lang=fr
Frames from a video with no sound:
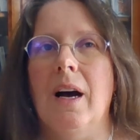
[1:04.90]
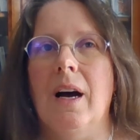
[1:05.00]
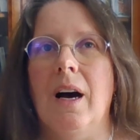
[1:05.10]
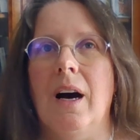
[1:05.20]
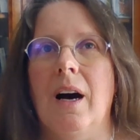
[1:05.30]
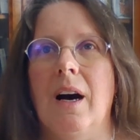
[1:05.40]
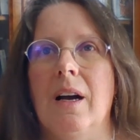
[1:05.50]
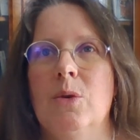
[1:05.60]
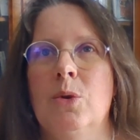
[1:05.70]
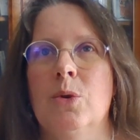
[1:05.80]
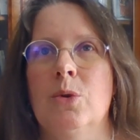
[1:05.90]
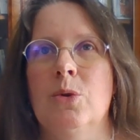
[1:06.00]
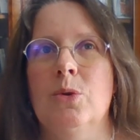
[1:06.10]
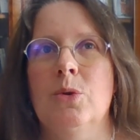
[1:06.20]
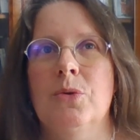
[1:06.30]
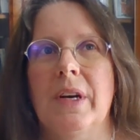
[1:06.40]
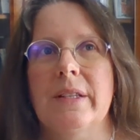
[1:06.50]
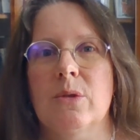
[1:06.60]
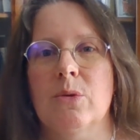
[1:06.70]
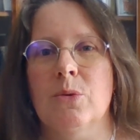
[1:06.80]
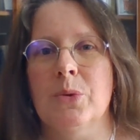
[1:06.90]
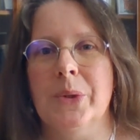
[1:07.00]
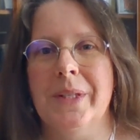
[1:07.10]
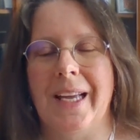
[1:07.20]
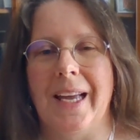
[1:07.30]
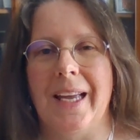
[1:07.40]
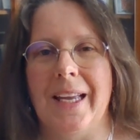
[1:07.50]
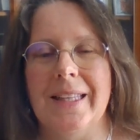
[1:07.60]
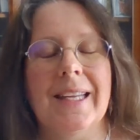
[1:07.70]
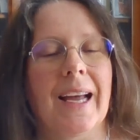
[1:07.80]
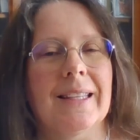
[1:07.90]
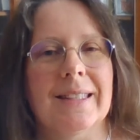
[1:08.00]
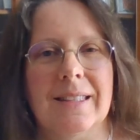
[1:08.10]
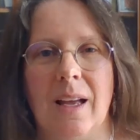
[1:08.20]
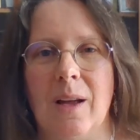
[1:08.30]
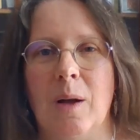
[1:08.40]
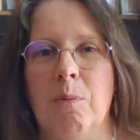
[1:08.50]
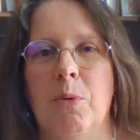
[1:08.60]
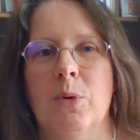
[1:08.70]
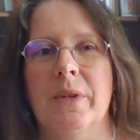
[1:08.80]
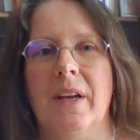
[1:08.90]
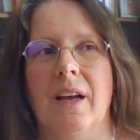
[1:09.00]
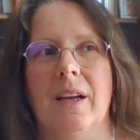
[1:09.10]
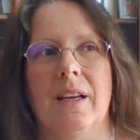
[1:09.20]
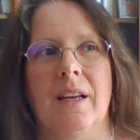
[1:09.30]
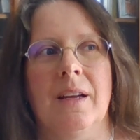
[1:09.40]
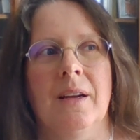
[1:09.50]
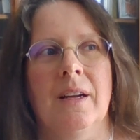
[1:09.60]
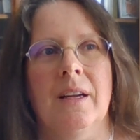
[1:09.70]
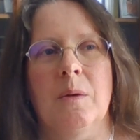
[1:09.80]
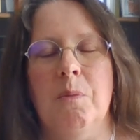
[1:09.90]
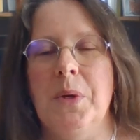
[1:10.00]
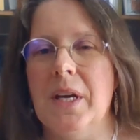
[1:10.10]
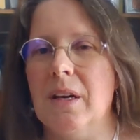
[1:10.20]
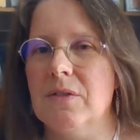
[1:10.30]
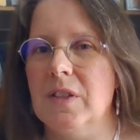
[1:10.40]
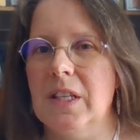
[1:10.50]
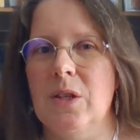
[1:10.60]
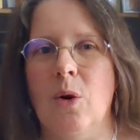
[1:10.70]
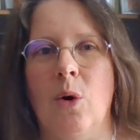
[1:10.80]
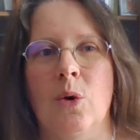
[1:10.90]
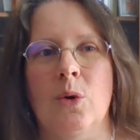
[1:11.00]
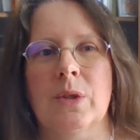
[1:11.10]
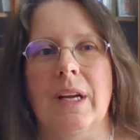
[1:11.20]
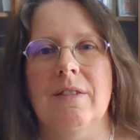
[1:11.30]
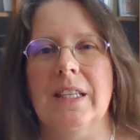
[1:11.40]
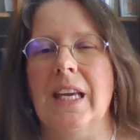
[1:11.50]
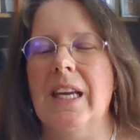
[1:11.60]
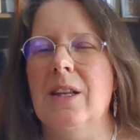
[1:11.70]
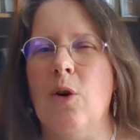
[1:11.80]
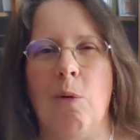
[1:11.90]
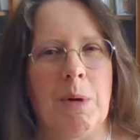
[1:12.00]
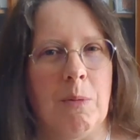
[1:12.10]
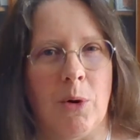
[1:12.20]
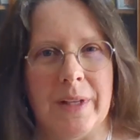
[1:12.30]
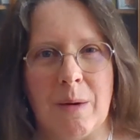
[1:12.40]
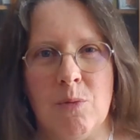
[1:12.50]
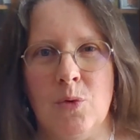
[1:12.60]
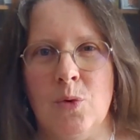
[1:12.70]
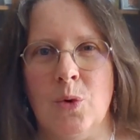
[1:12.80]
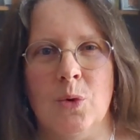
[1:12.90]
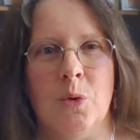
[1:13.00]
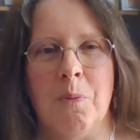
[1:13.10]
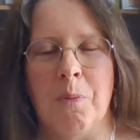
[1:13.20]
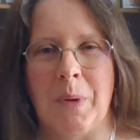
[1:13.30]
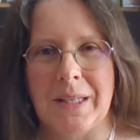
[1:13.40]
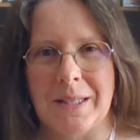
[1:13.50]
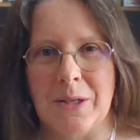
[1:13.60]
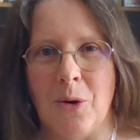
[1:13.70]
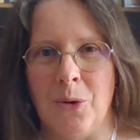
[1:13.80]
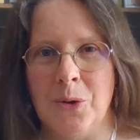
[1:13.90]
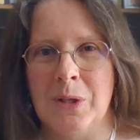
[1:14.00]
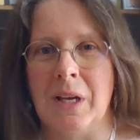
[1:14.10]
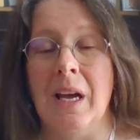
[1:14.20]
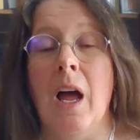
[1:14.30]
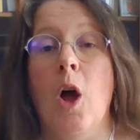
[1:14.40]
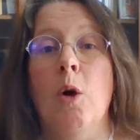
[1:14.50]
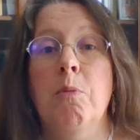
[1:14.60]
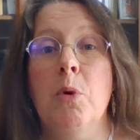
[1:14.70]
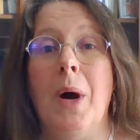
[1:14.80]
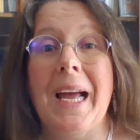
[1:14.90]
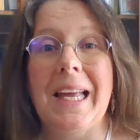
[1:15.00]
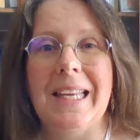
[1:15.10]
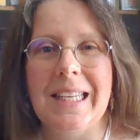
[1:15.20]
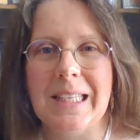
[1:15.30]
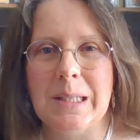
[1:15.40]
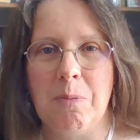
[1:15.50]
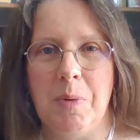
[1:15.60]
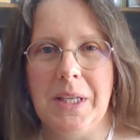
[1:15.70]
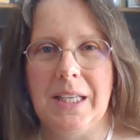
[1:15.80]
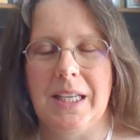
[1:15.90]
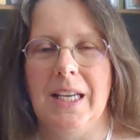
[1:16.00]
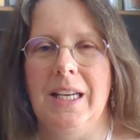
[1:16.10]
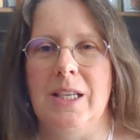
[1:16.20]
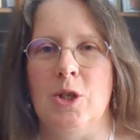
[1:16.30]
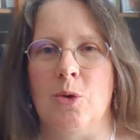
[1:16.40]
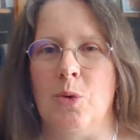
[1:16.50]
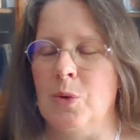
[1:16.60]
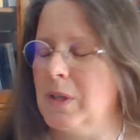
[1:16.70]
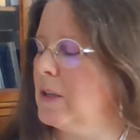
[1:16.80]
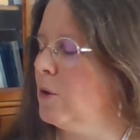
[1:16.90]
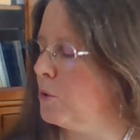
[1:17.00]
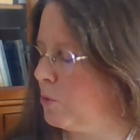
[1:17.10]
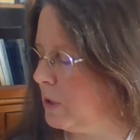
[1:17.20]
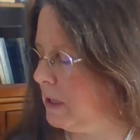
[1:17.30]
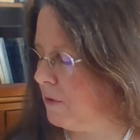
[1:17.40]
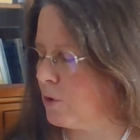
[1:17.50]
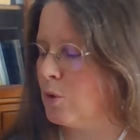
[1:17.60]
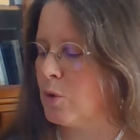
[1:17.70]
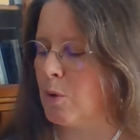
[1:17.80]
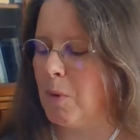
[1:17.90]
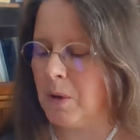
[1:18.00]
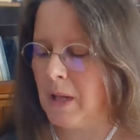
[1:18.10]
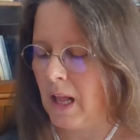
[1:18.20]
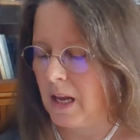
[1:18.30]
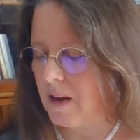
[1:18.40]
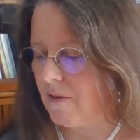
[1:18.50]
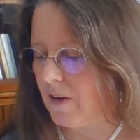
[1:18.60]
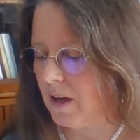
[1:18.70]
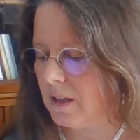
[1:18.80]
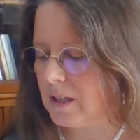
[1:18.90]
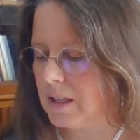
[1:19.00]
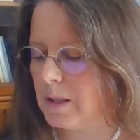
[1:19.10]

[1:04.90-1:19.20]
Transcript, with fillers: a une, façon très, très simple, très bienveillante, avec énormément d'amour, de patience, pour expliquer les choses. Et dans son livre, justement, il va